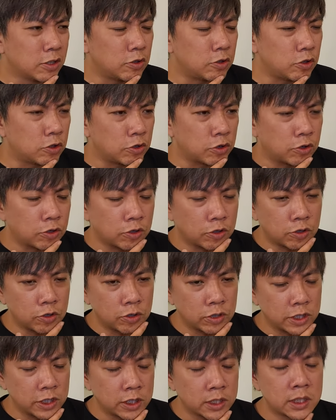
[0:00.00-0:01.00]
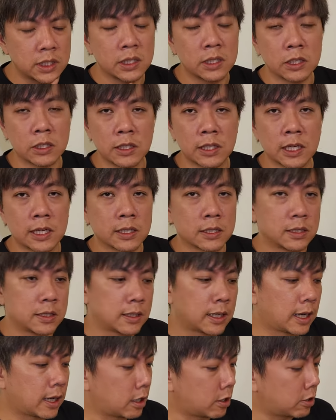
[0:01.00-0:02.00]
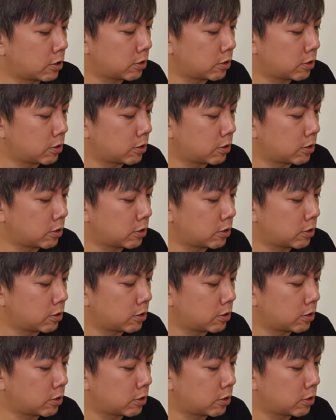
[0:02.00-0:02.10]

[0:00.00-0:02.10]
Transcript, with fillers: 就也只能这样子啦。